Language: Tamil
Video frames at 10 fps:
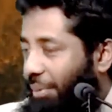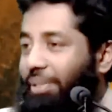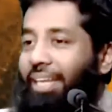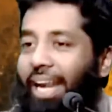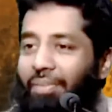
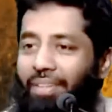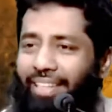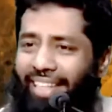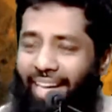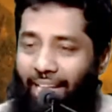நமது நிலை
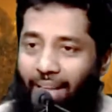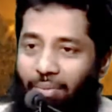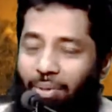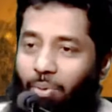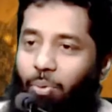வந்து
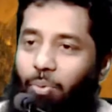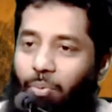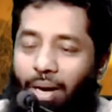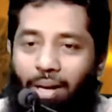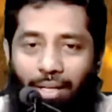அதாவது ஒரு
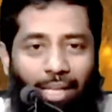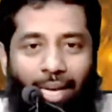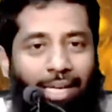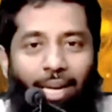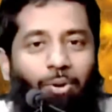
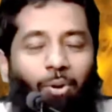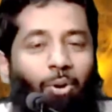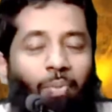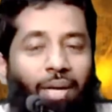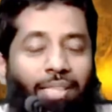
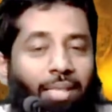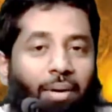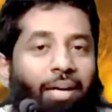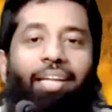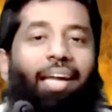எல்லோருமே இந்த
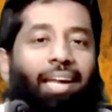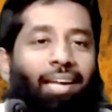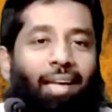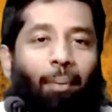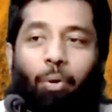
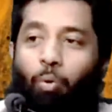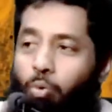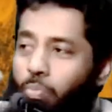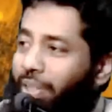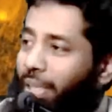மனநிலையில இல்லை அப்ப
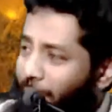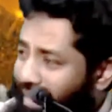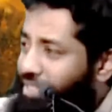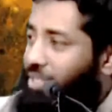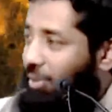குடும்பத்தை
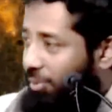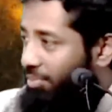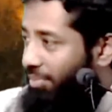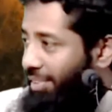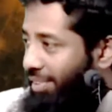நம்ம என்ன
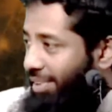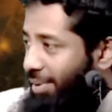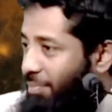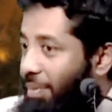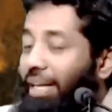செய்யணும்
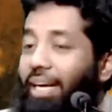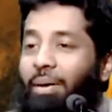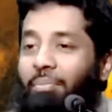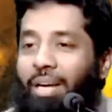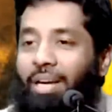
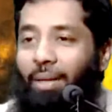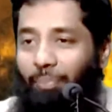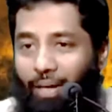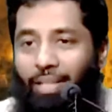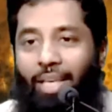மரணம் என்ற
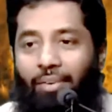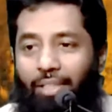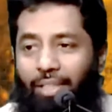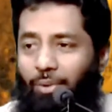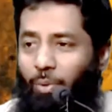பகுதியை
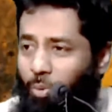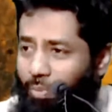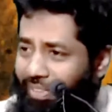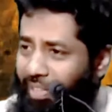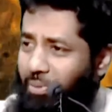வைத்து
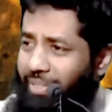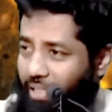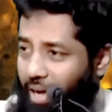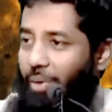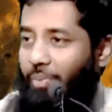குடும்பத்தை
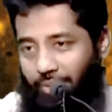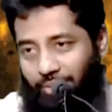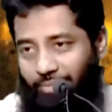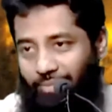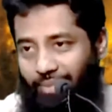கொஞ்சம்
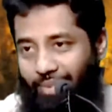தயார்படுத்தணும்